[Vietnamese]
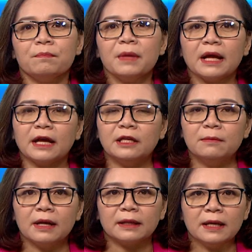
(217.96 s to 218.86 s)
Bên cạnh
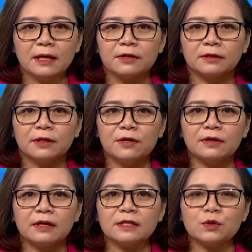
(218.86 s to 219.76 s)
những mặt tích cực từ
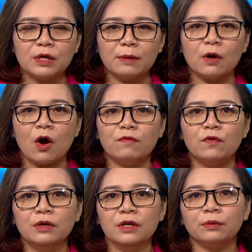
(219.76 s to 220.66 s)
các doanh nghiệp có
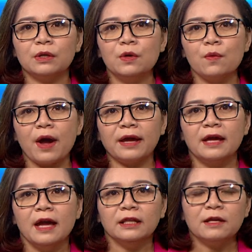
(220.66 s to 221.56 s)
vốn đầu tư nước ngoài
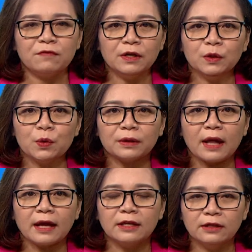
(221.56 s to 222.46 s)
thì vẫn tồn
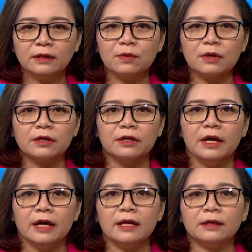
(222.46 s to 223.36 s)
tại những tiêu cực.
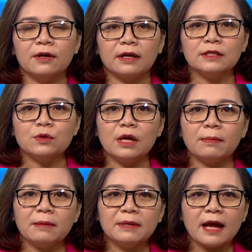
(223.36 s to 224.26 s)
Hiện tượng các doanh nghiệp
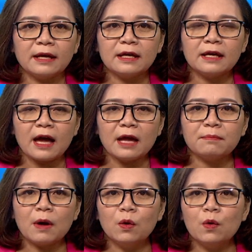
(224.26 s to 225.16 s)
ép đê i kê khai
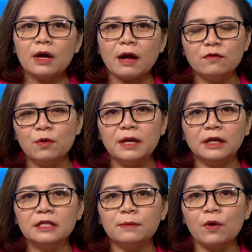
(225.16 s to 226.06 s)
báo lỗ khá phổ
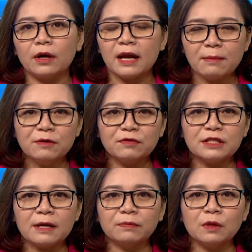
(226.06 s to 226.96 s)
biến, chiếm khoảng năm mươi phần
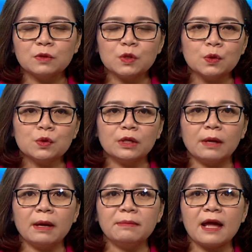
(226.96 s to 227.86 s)
trăm tổng số doanh
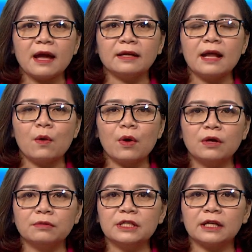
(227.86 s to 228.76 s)
nghiệp ép đê i đang hoạt
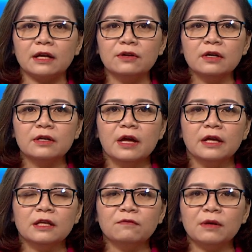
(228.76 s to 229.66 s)
động trên cả nước,
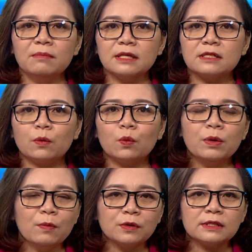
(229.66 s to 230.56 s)
nhưng vẫn mở rộng
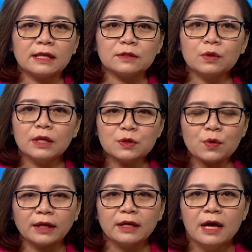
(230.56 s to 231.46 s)
quy mô sản xuất kinh
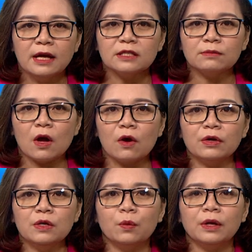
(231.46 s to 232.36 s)
doanh. Trong đó có
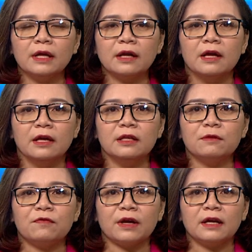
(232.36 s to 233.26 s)
nhiều nguyên nhân
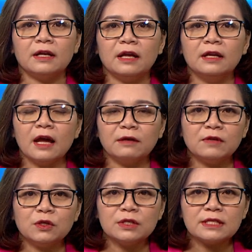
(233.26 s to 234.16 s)
nhưng phải kể đến hành
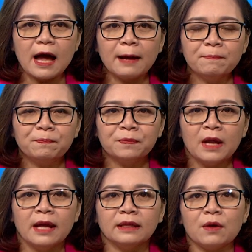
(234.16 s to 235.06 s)
vi chuyển giá.
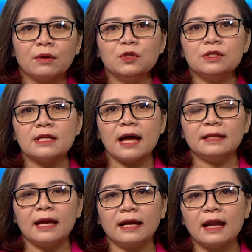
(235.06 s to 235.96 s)
Theo các chuyên gia,
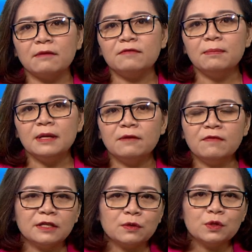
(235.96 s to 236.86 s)
thì hành lang pháp lý
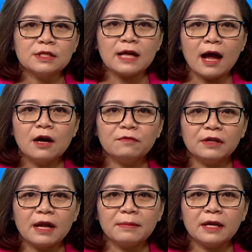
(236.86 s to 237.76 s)
về chống chuyển giá ở
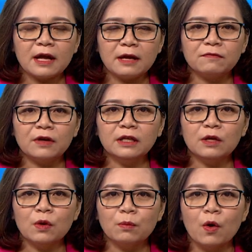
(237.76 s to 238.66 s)
Việt Nam hiện nay vẫn
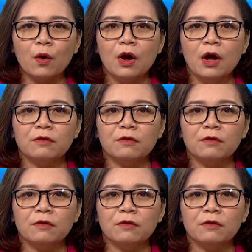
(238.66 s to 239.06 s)
thiếu đồng bộ.